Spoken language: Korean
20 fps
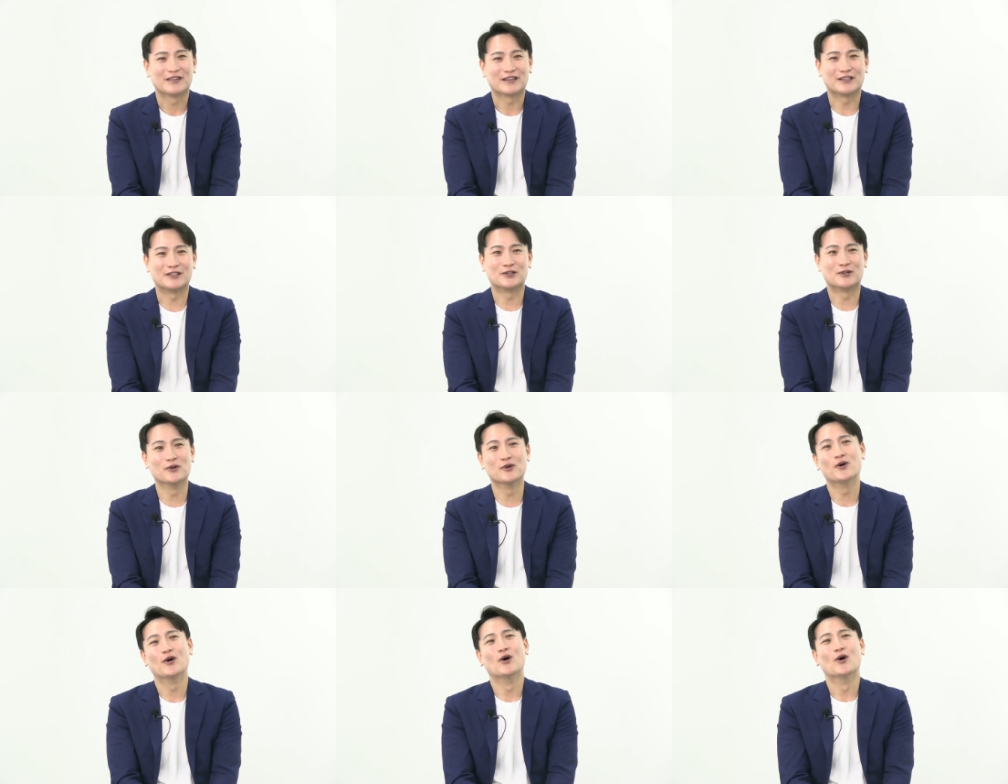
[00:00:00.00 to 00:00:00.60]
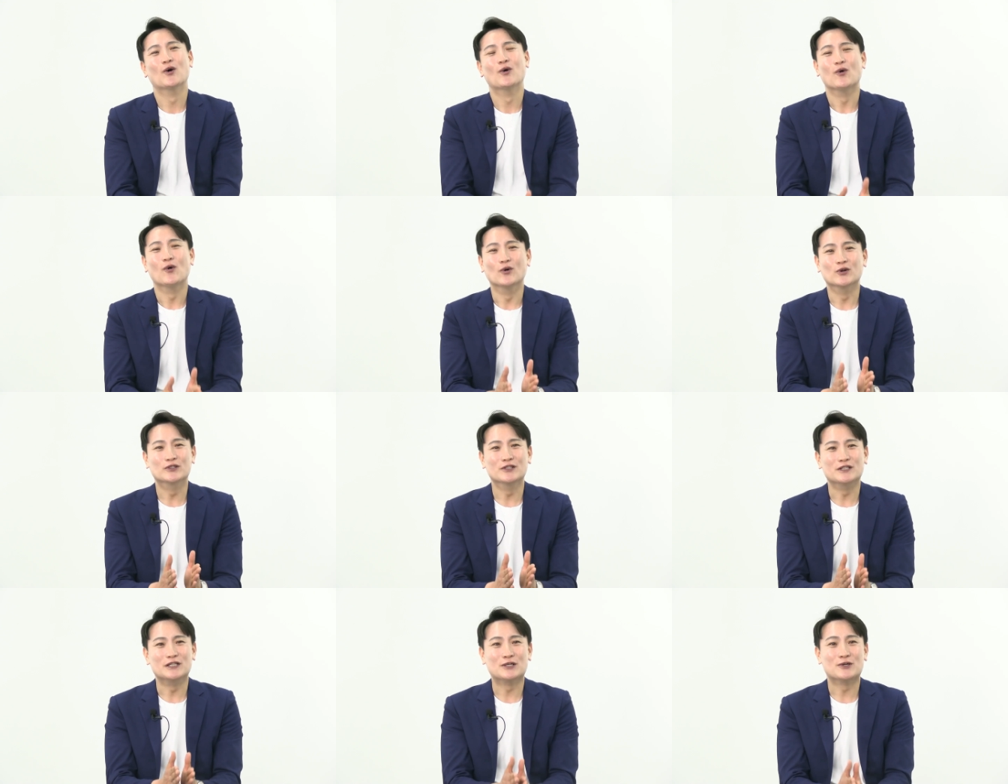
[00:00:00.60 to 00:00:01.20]
그리고
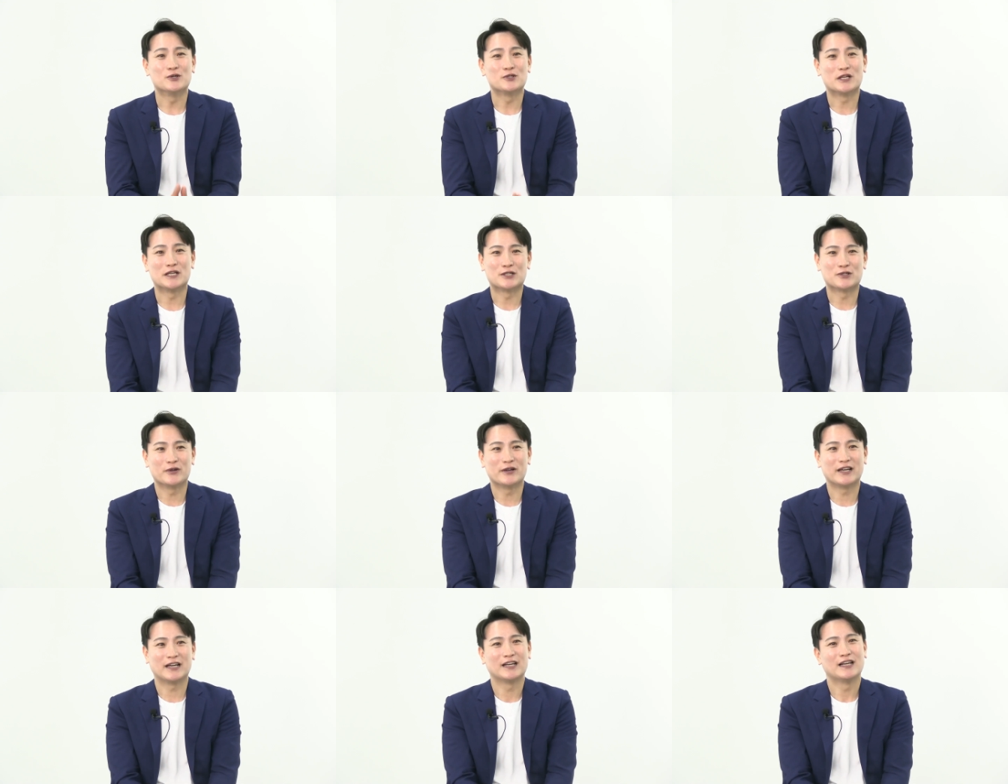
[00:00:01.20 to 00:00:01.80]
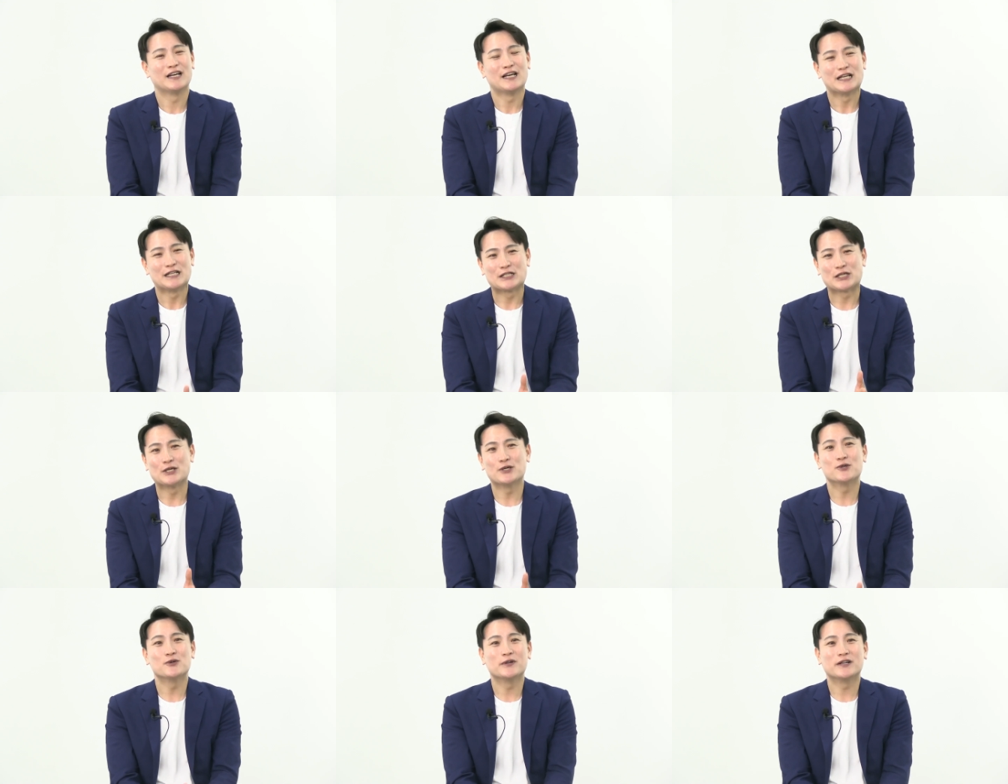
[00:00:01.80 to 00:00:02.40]
오늘 이곳에서의
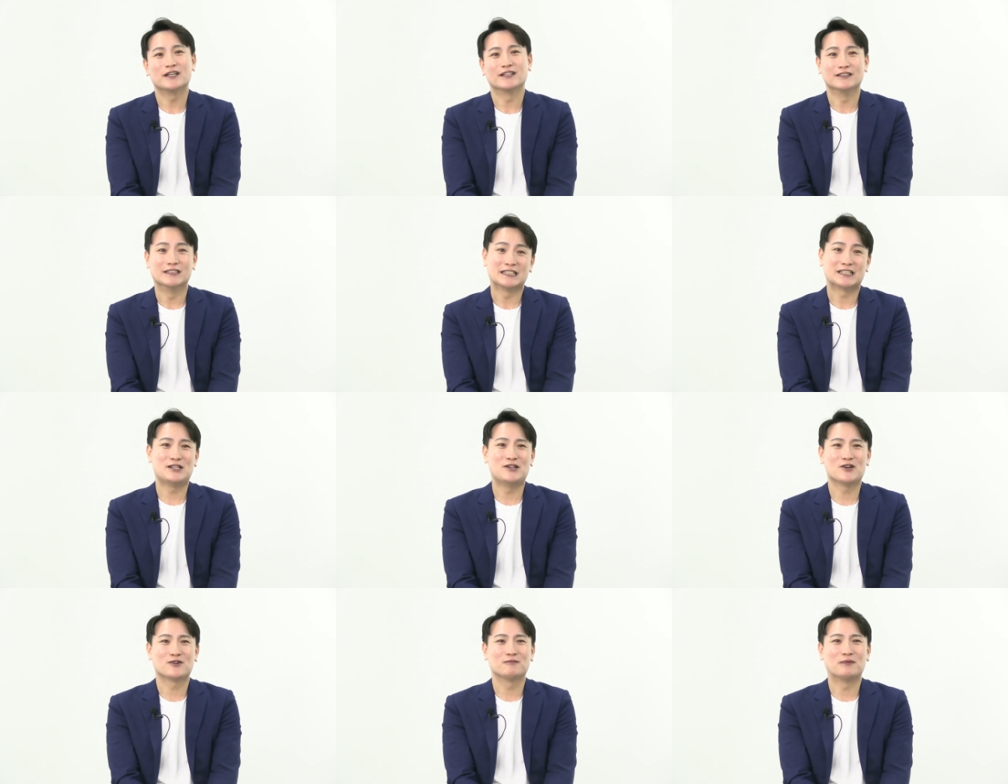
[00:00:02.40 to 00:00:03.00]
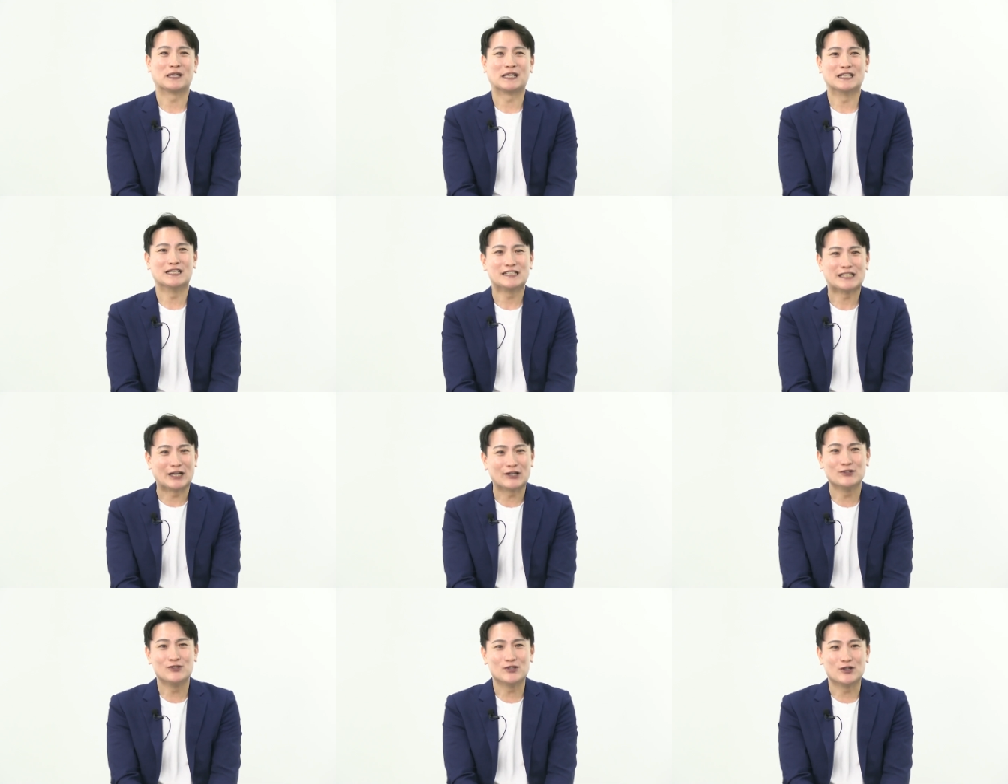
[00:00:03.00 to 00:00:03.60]
최고의 실력 발휘는
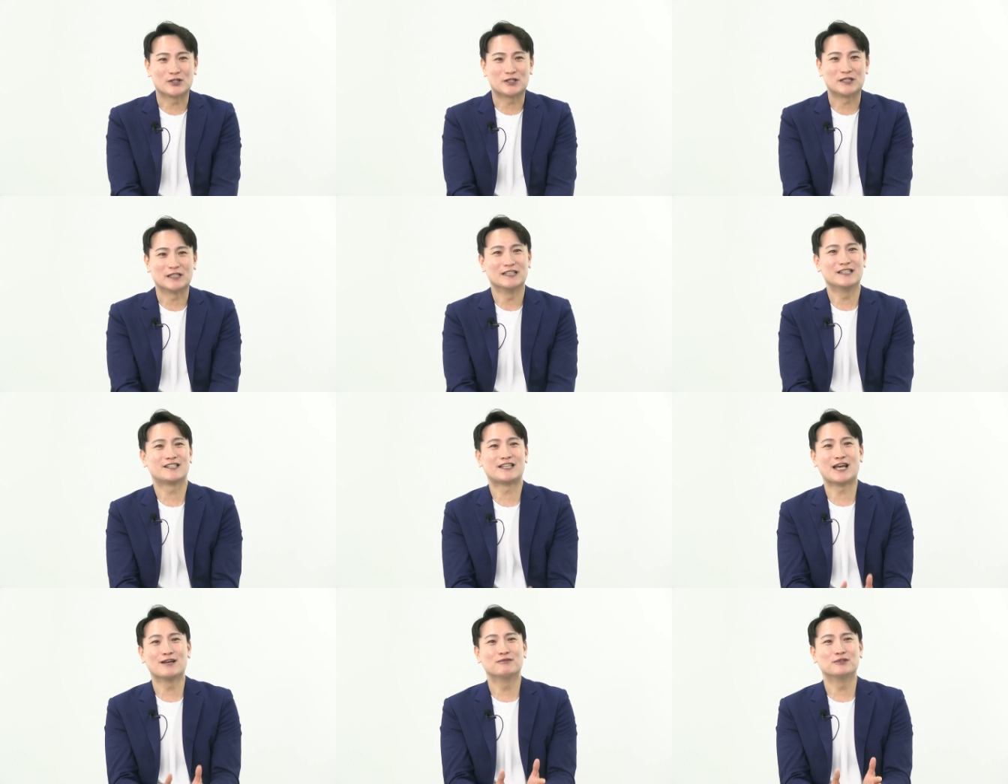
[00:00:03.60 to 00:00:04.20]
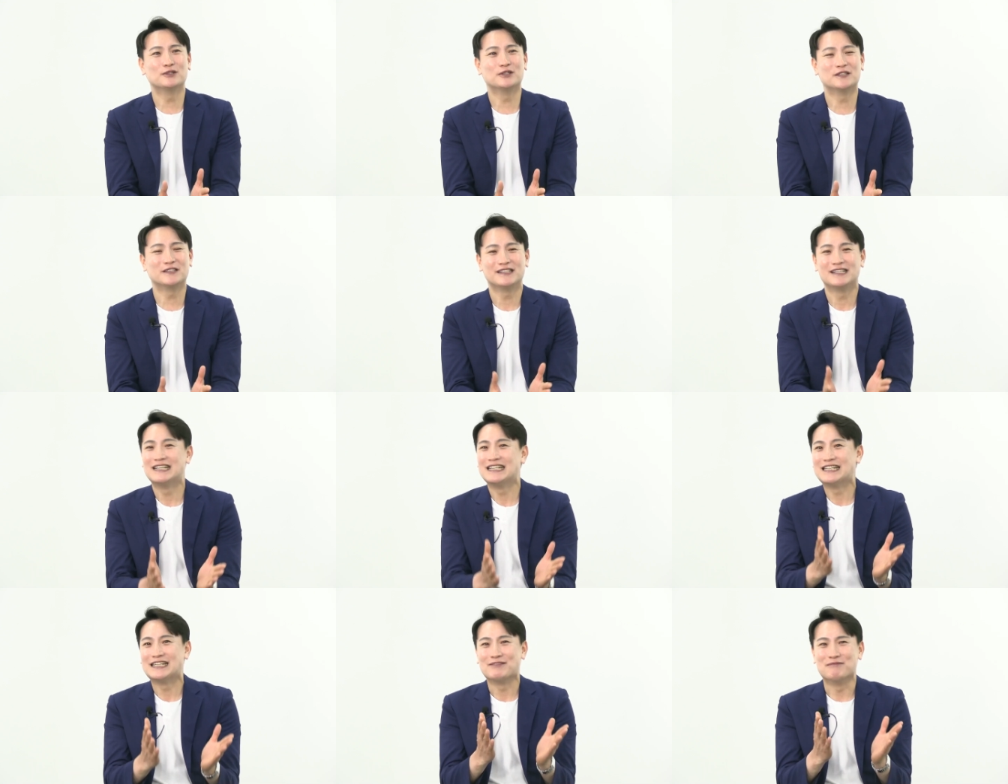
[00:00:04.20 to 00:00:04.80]
장윤정 씨 이 세
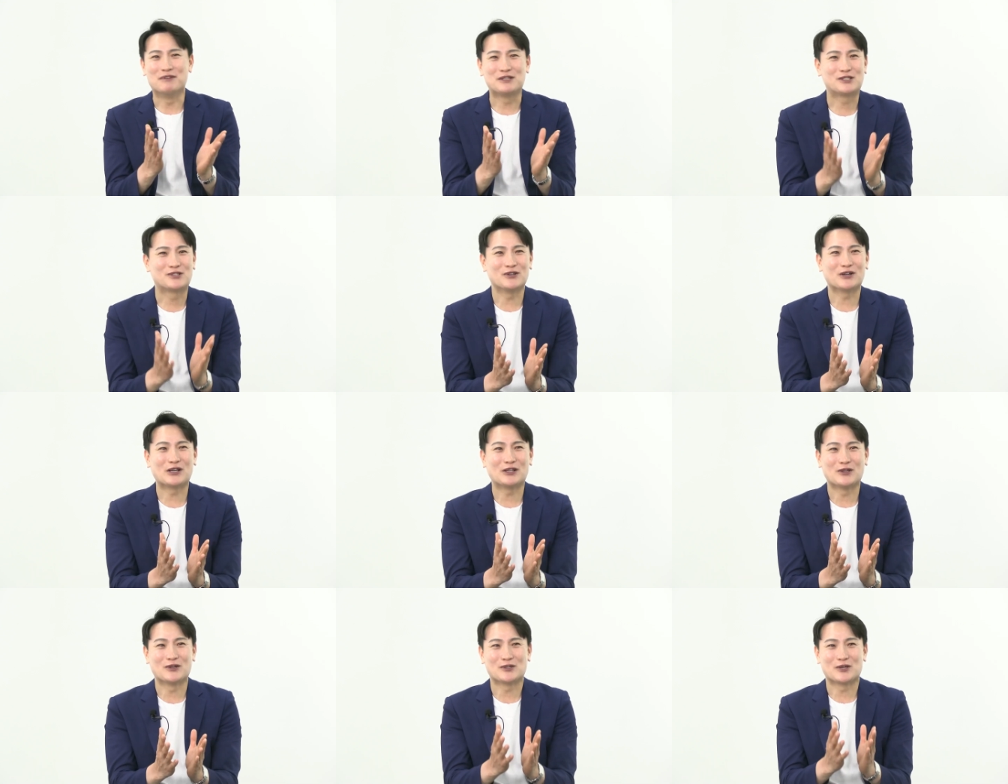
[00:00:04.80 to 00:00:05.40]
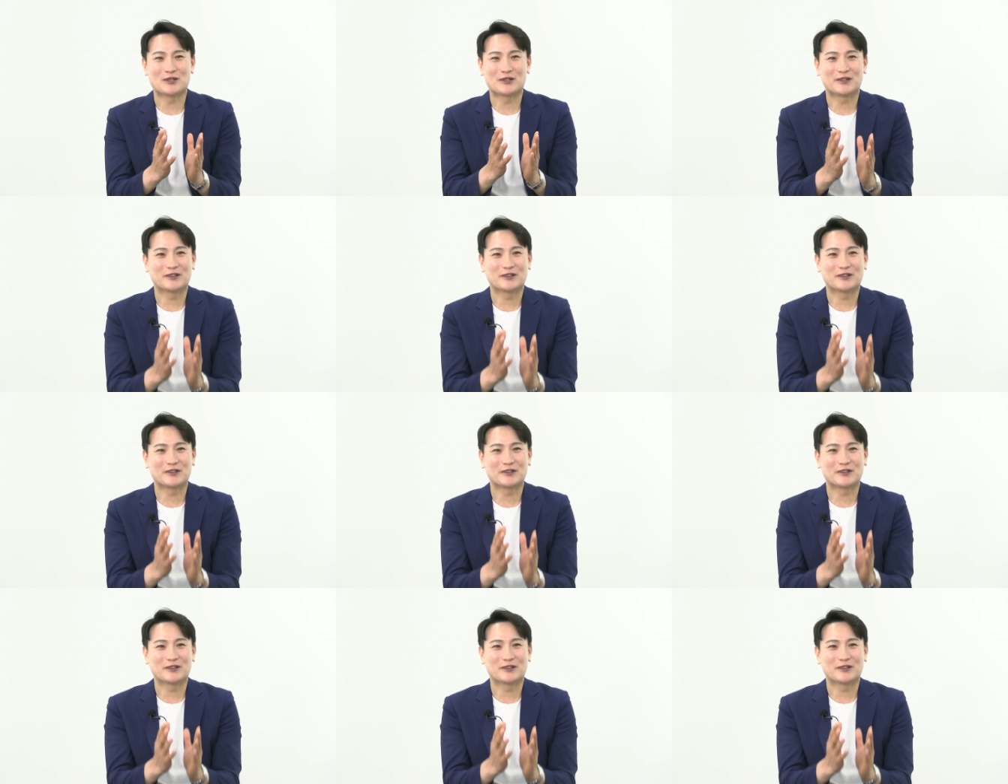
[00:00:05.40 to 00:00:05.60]
분을 믹서기에 넣어서